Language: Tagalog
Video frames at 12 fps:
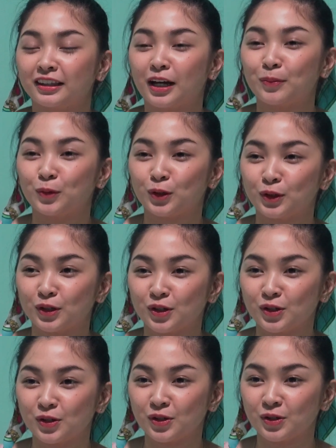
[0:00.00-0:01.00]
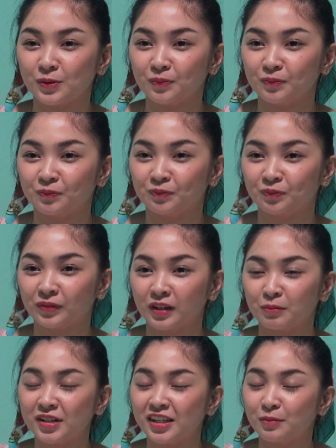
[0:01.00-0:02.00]
Tapos,
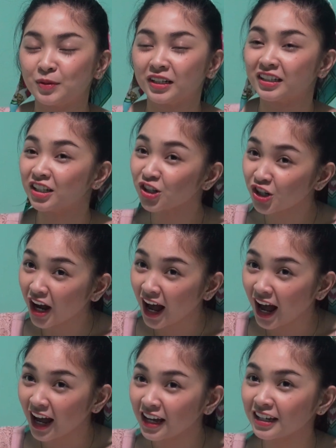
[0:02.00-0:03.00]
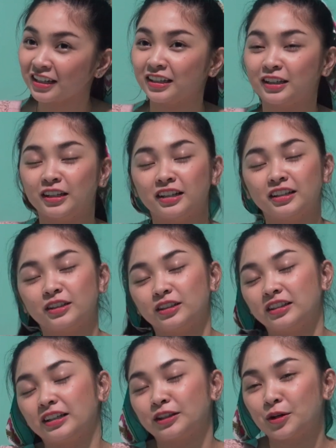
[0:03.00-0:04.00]
masipag din siya,
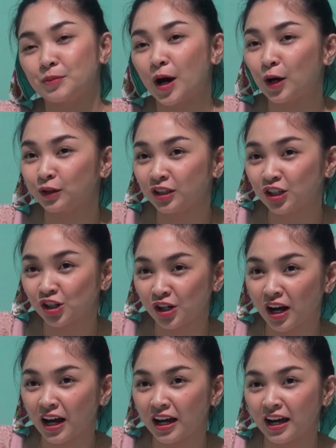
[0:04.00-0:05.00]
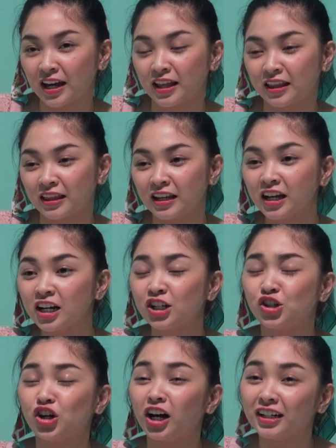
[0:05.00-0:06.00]
nagtatrabaho din siya, and
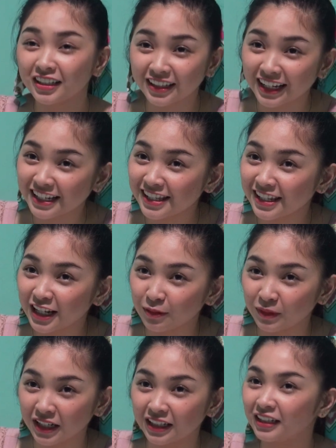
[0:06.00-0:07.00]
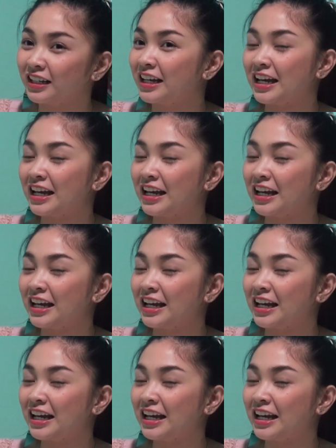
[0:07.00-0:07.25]
jolly din si Camille.